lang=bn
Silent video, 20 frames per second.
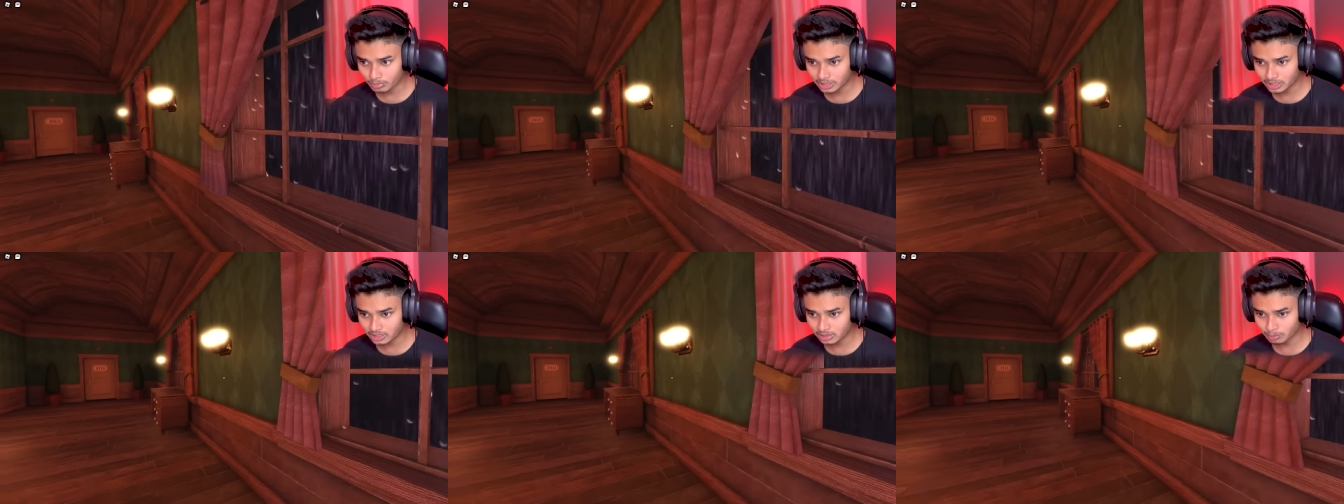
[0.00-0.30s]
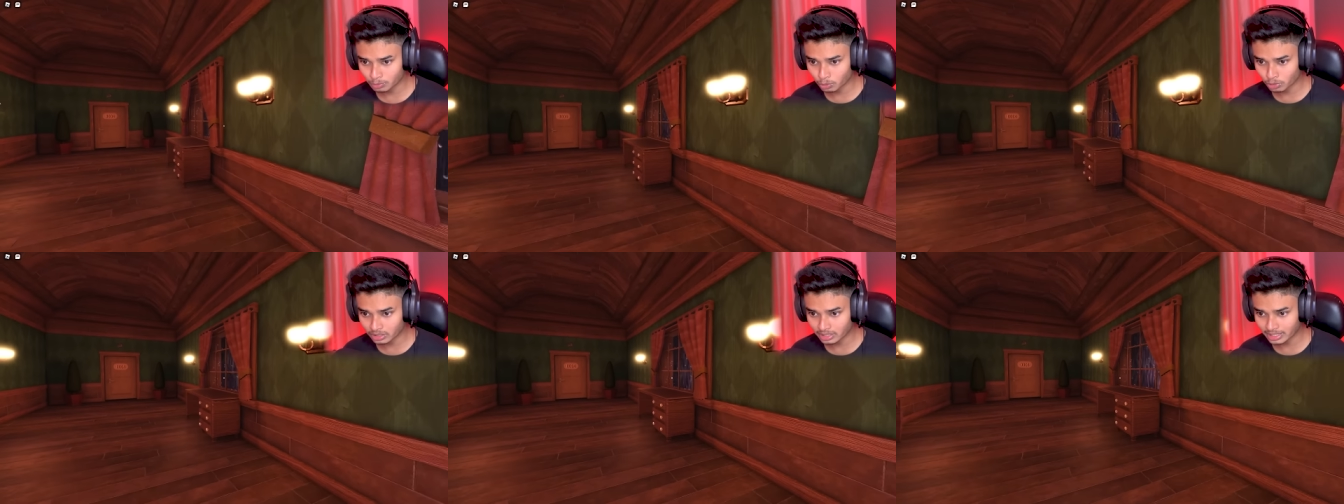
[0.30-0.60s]
বৃষ্টি
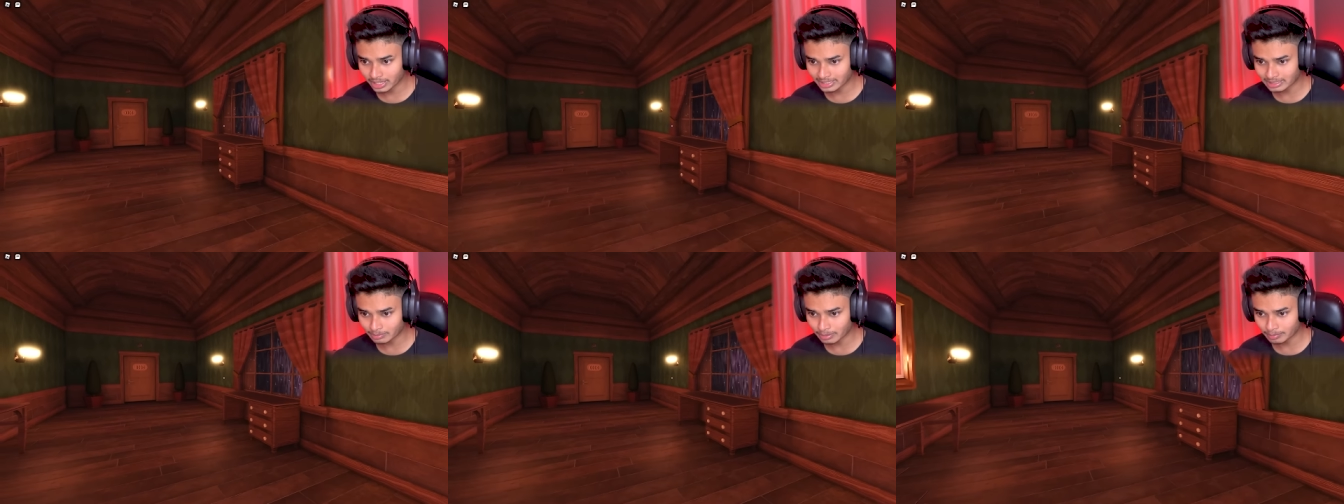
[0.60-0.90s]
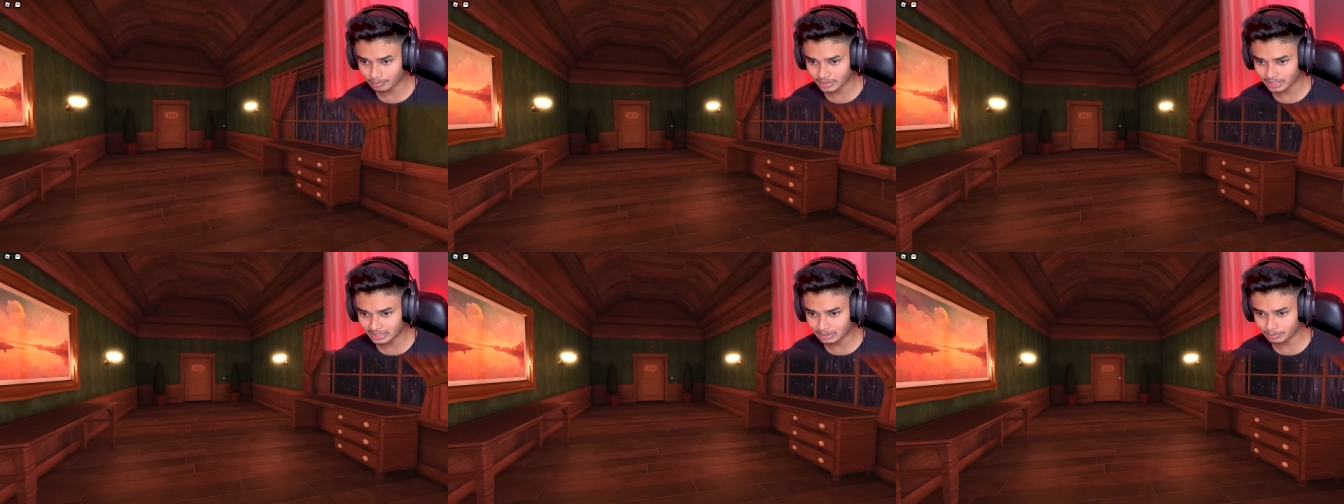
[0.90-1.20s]
পড়তেই আছে
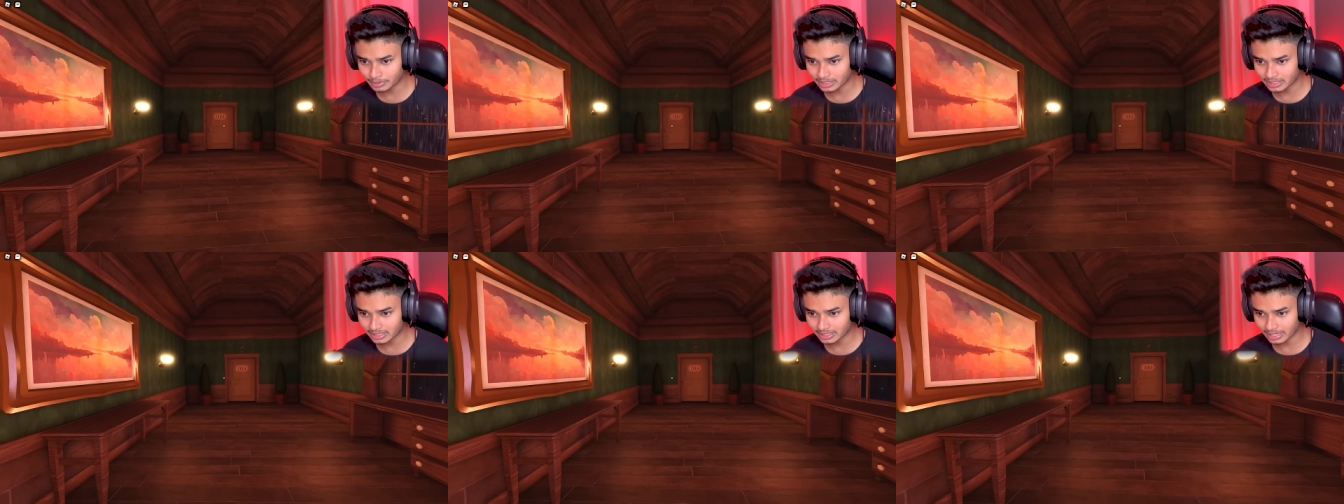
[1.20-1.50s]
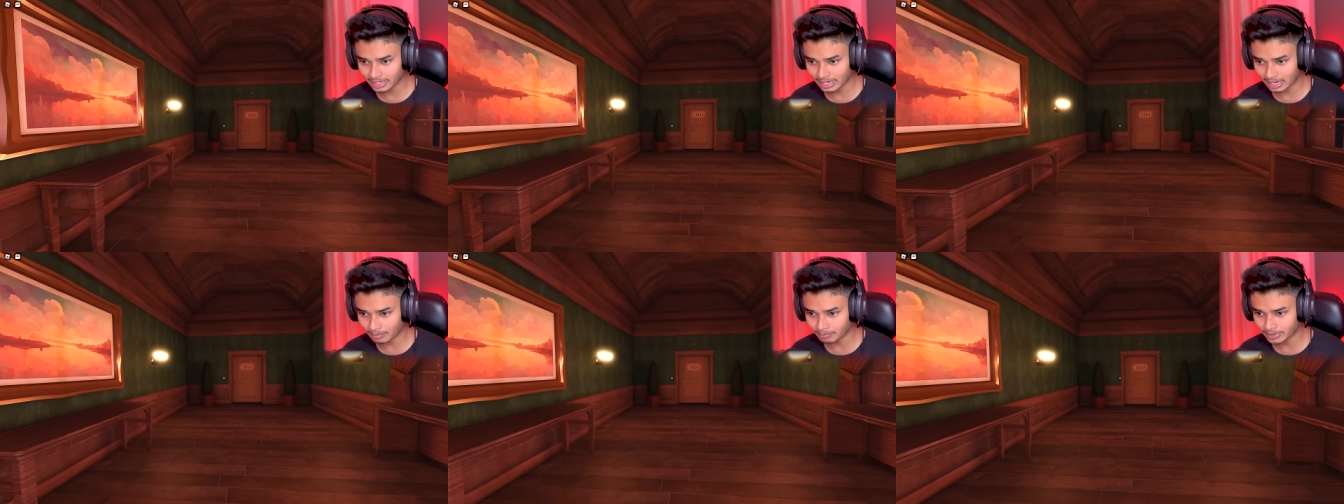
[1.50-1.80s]
ভাই বৃষ্টি ফিষ্টি
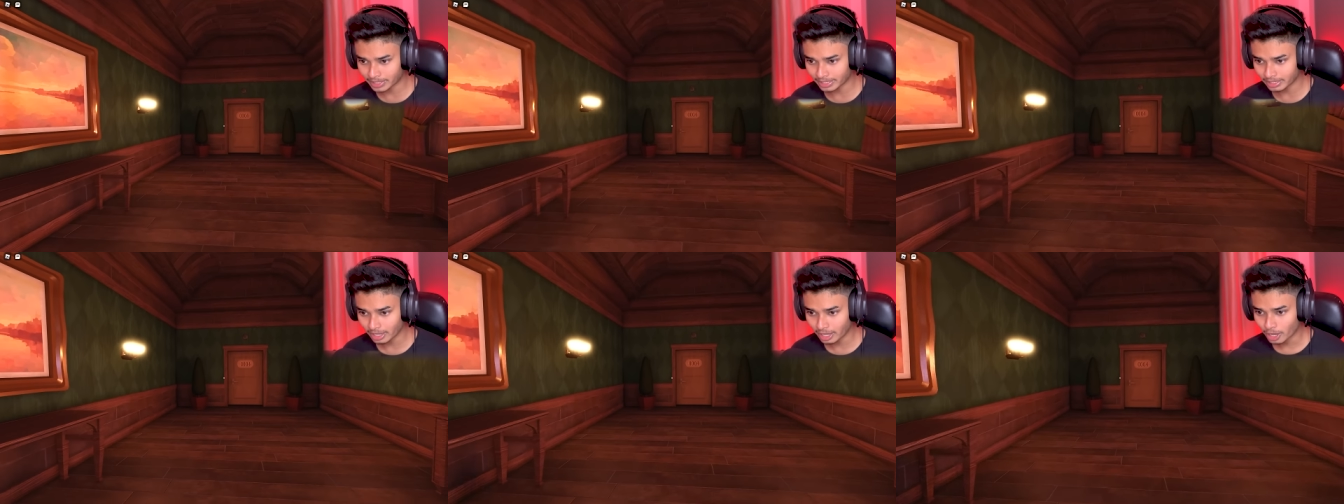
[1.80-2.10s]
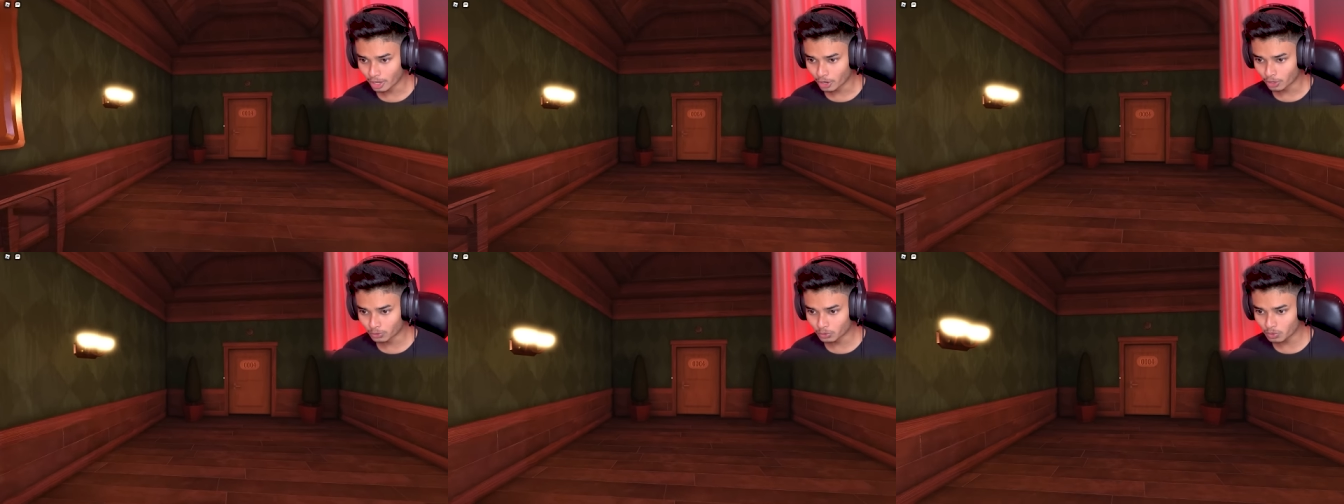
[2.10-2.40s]
দেখে লাভ নেই
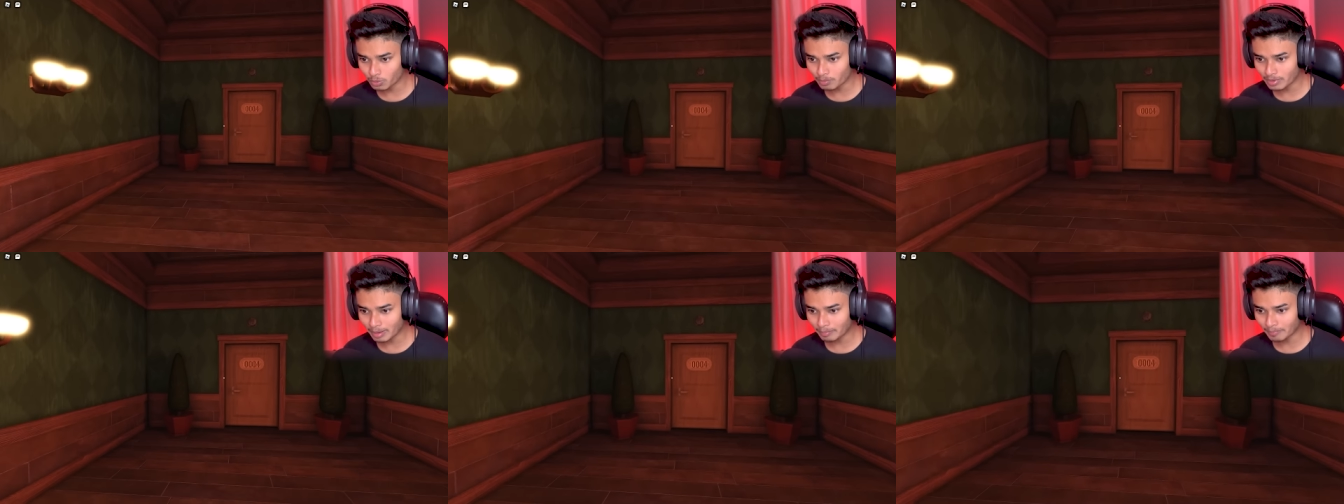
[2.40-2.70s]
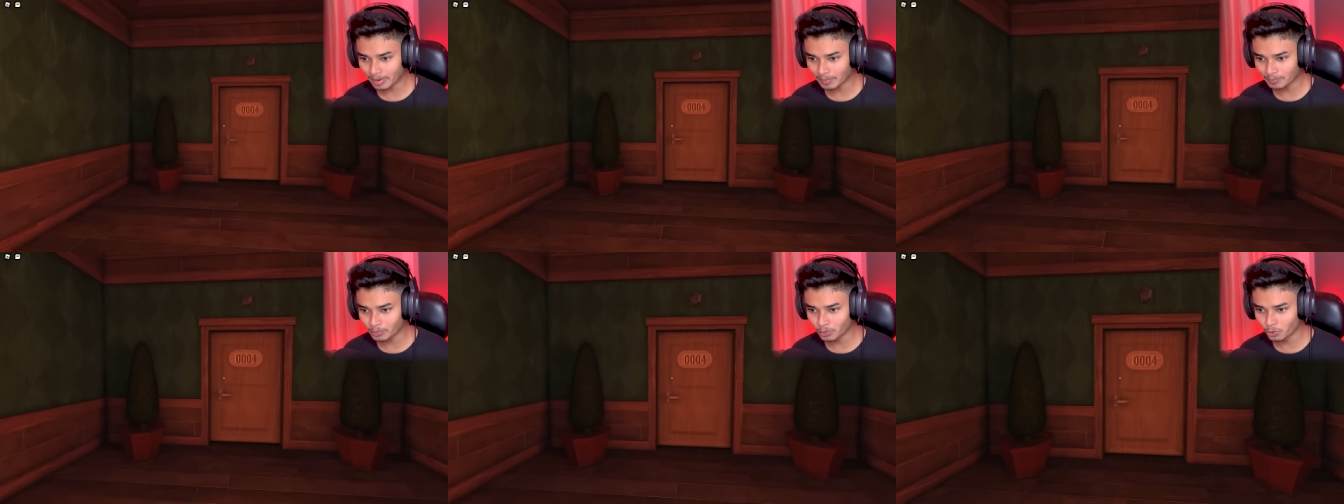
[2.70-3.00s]
রুম
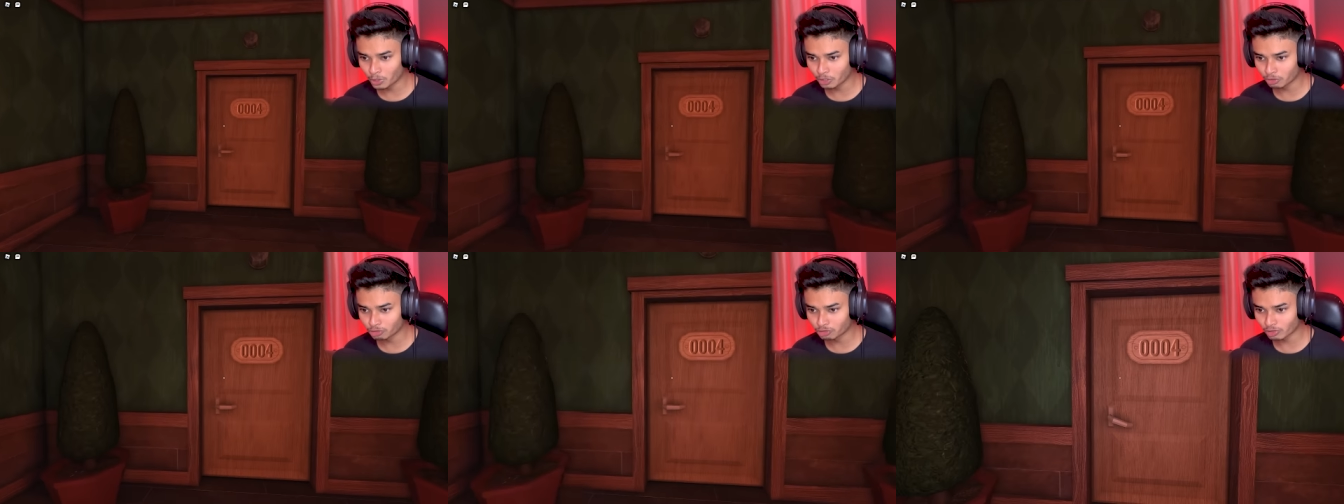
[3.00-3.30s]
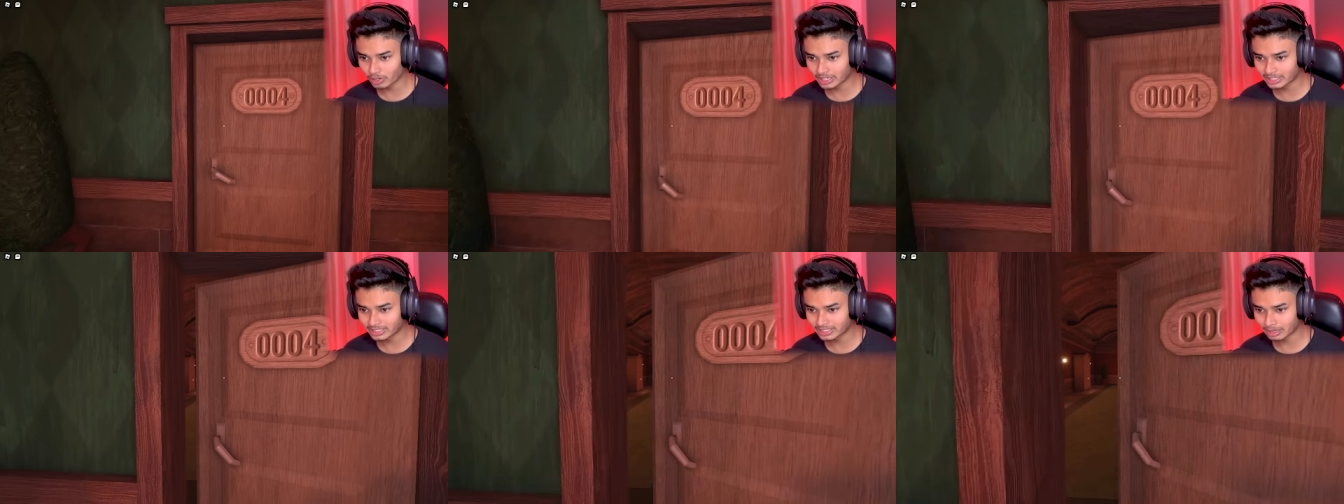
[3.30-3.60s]
নাম্বার ফোরেও
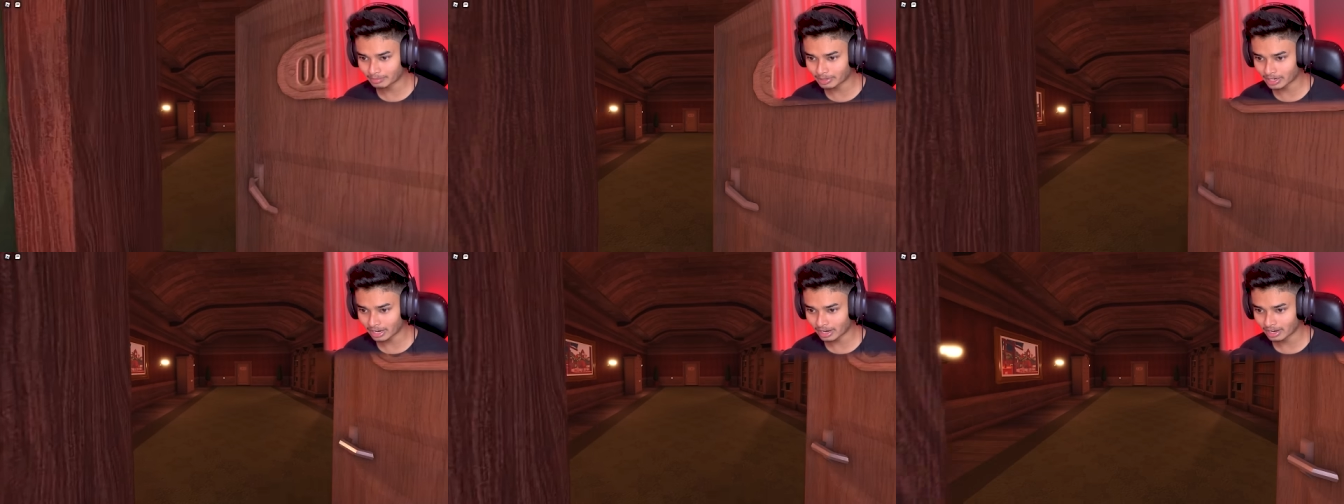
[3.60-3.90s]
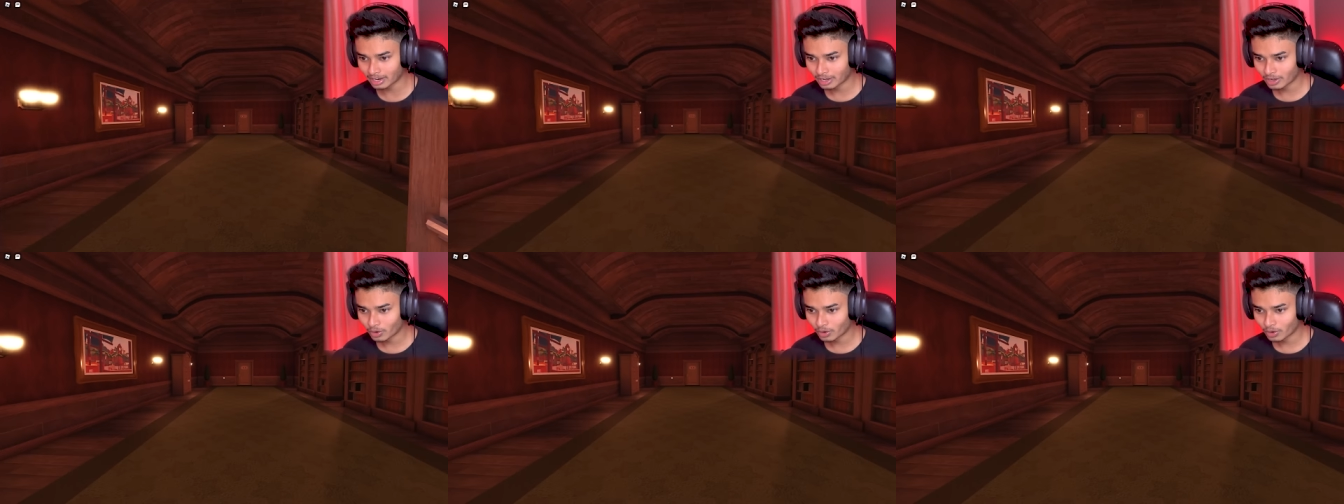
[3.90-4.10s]
চলে এসেছি আমরা